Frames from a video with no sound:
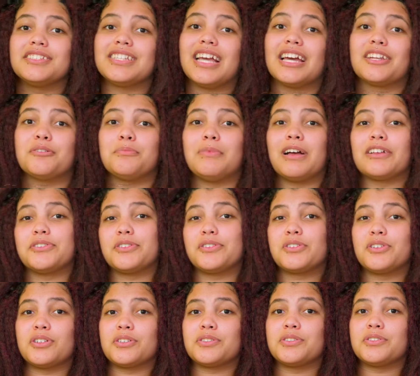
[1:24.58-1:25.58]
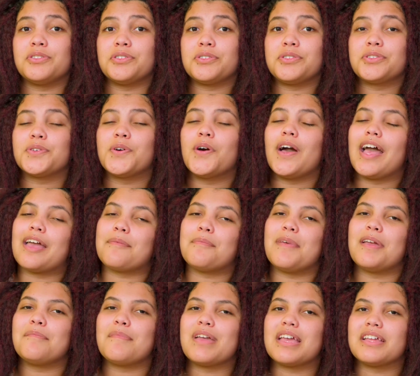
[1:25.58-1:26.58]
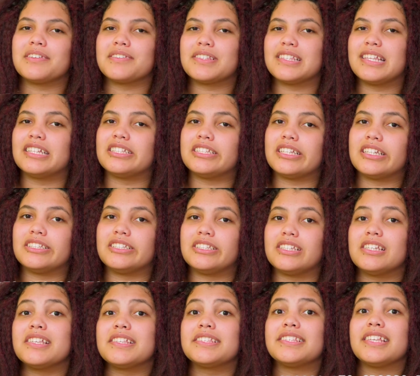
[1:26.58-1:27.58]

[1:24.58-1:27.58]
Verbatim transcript: Já no Mato Grosso do Sul é bem menos, né, gente?